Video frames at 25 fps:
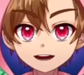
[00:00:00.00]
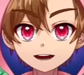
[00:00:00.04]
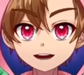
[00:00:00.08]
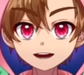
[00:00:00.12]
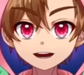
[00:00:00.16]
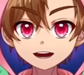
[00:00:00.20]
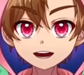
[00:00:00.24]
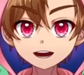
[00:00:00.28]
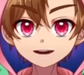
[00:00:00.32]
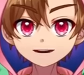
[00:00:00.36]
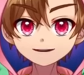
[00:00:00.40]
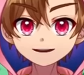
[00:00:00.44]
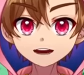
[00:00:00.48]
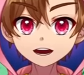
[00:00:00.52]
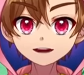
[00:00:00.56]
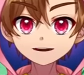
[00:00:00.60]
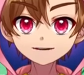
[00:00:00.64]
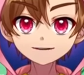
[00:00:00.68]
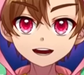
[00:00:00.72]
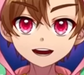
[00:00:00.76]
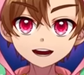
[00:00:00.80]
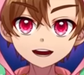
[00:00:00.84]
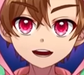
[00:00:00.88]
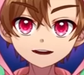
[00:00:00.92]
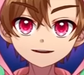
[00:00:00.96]
Si
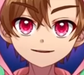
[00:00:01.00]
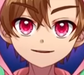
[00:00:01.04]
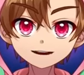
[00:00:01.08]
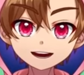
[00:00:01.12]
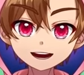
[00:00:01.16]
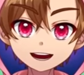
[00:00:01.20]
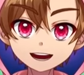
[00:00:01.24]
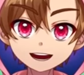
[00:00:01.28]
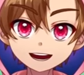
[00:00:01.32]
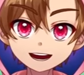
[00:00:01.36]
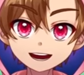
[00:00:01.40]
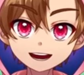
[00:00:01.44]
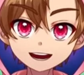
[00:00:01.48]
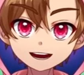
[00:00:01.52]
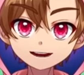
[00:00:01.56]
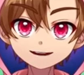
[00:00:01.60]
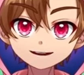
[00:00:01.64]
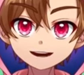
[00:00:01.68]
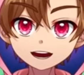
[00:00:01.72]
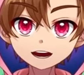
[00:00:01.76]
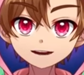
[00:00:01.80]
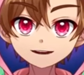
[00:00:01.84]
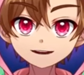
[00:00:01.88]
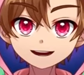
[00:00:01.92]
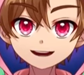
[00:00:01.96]
compras los portales,
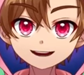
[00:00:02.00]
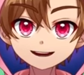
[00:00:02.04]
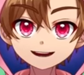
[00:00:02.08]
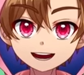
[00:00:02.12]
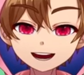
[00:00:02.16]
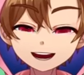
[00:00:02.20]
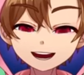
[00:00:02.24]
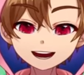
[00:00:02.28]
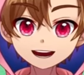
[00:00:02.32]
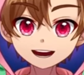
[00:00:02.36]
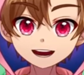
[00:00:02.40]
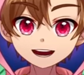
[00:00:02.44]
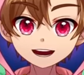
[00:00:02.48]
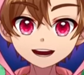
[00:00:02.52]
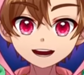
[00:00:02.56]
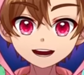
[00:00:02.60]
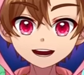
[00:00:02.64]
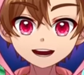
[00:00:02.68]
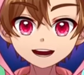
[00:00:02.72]
aparecerán aquí.